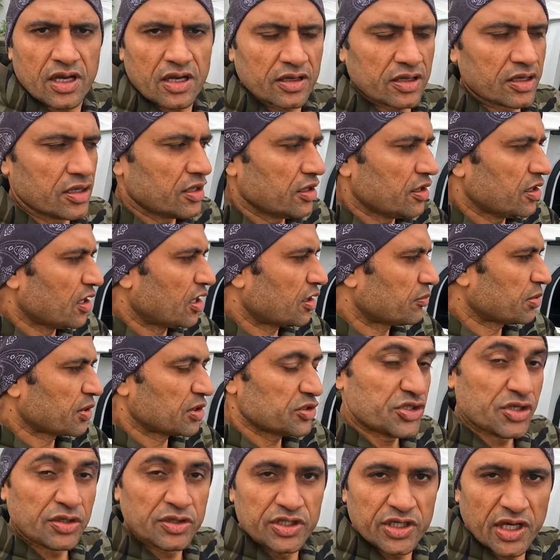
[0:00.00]
ताकि
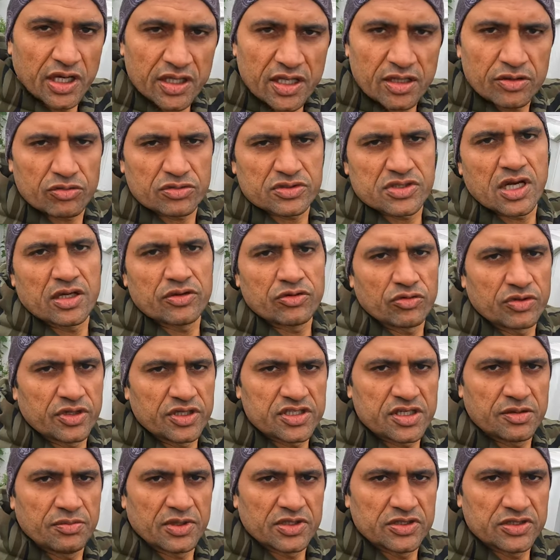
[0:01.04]
आपका ज़्यादा नुकसान
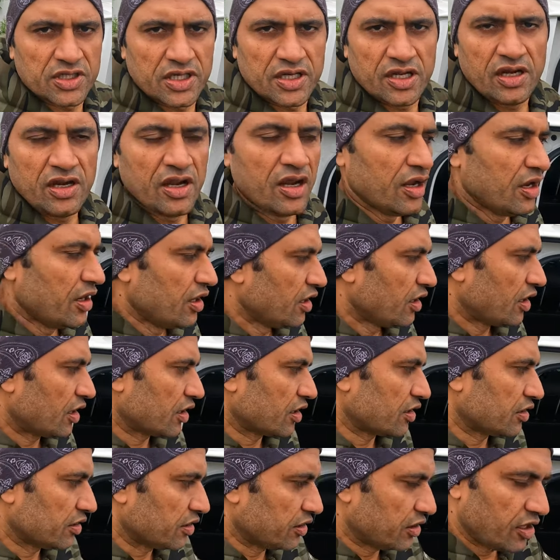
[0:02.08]
होने से बच जाए
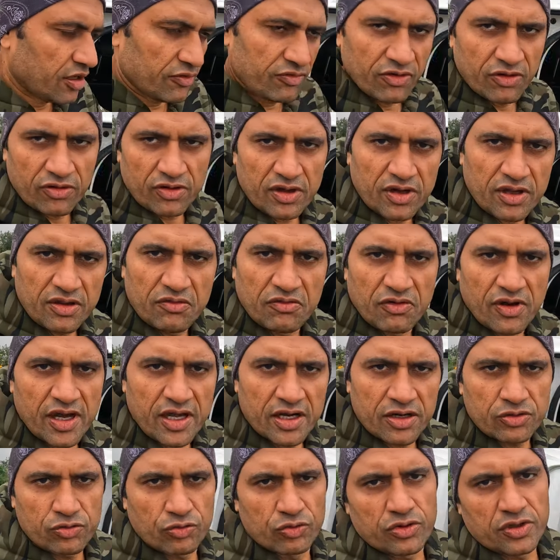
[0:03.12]
अगर डीफोगर की
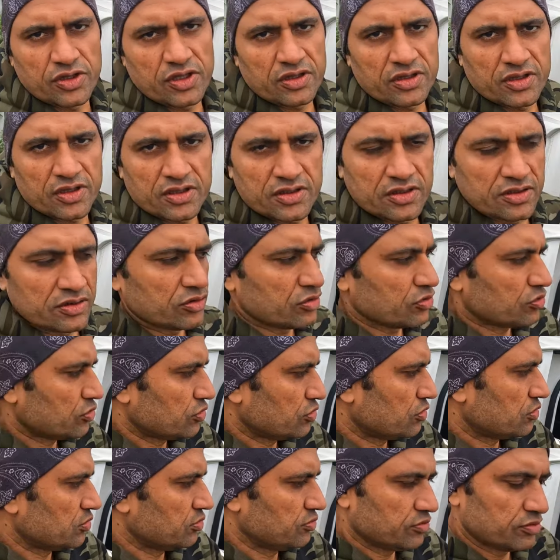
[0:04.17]
वायर टूट गई ना तो
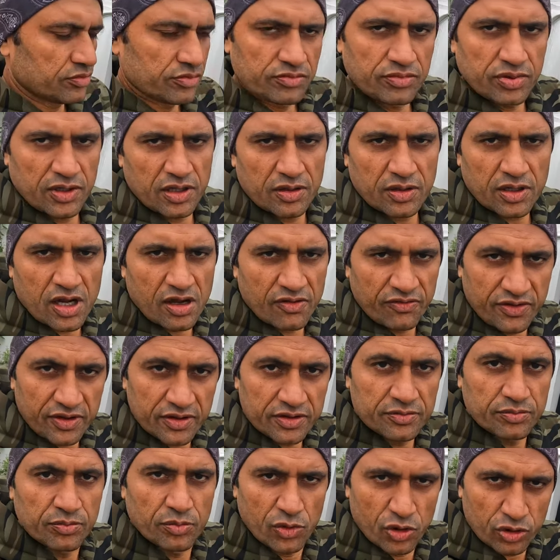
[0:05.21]
फिर
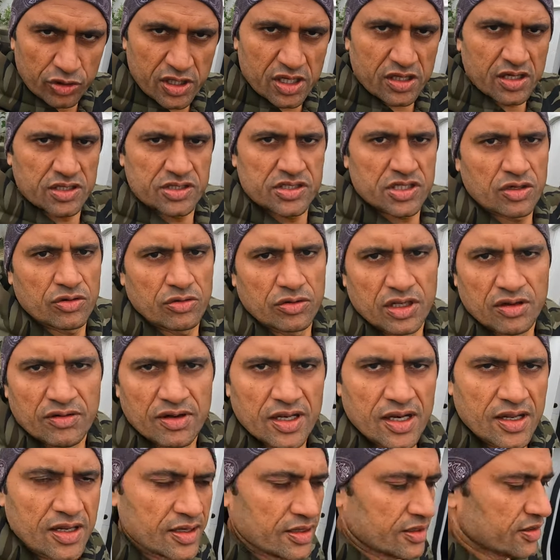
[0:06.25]
काफ़ी मोटा खर्चा होने
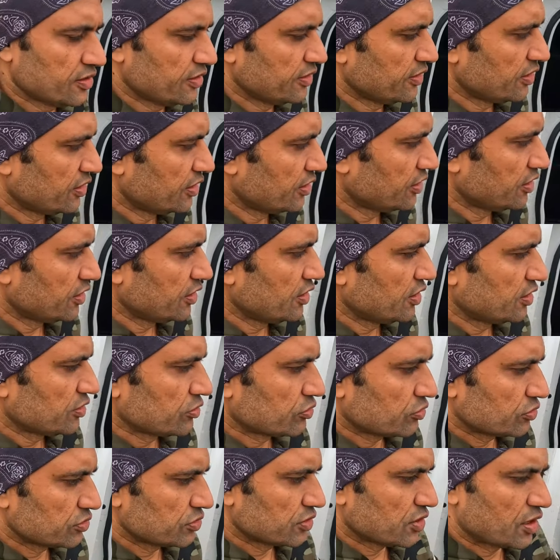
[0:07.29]
वाला है
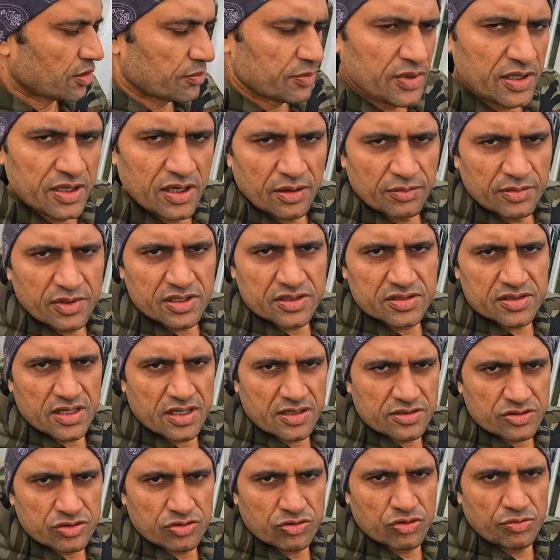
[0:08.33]
तो अभी हमें
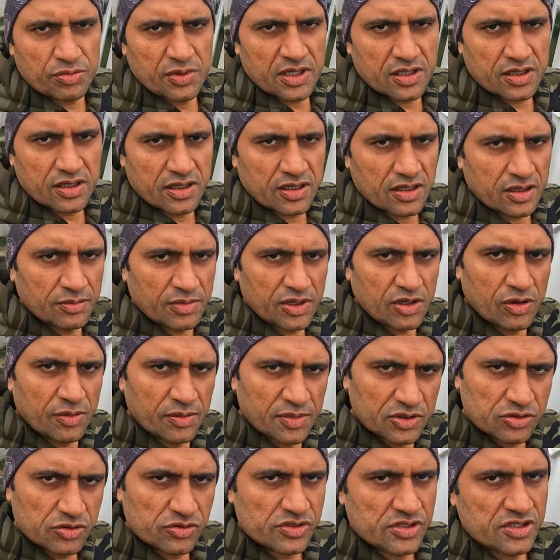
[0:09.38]
सात सौ रुपये का हमें
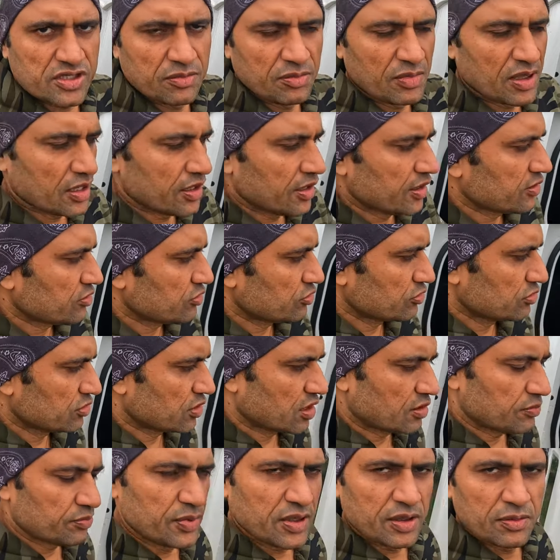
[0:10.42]
अमेजोन से मिला है तो
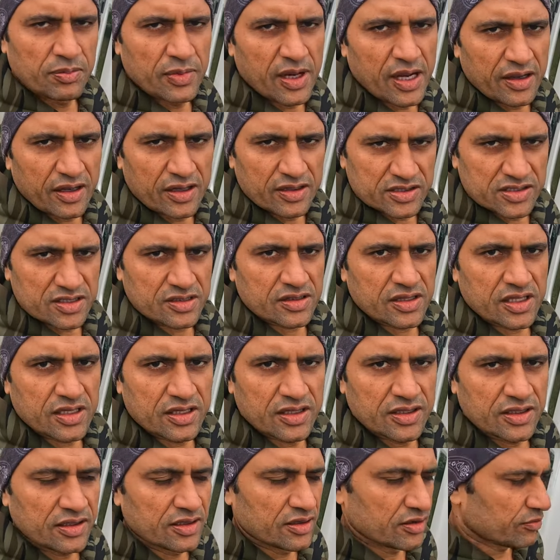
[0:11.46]
आप भी बाय कर सकते
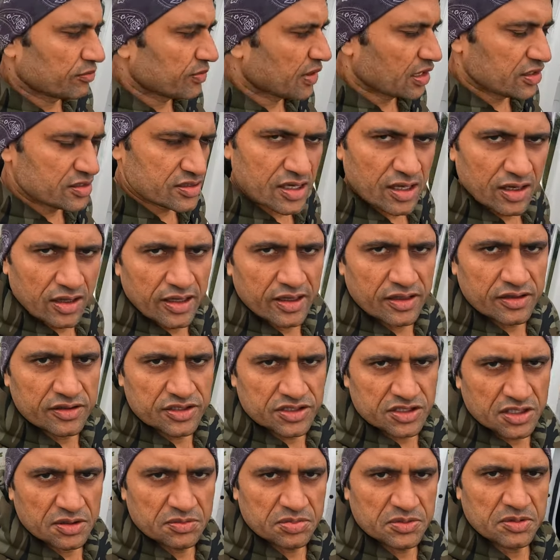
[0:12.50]
हैं मैं इसका लिंक
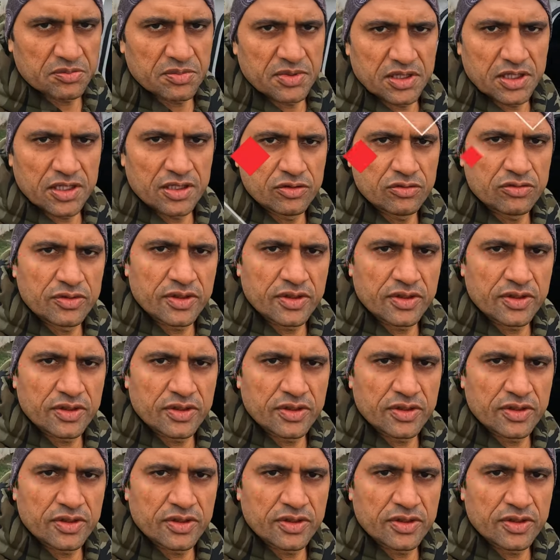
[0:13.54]
डिस्क्रिप्शन में दे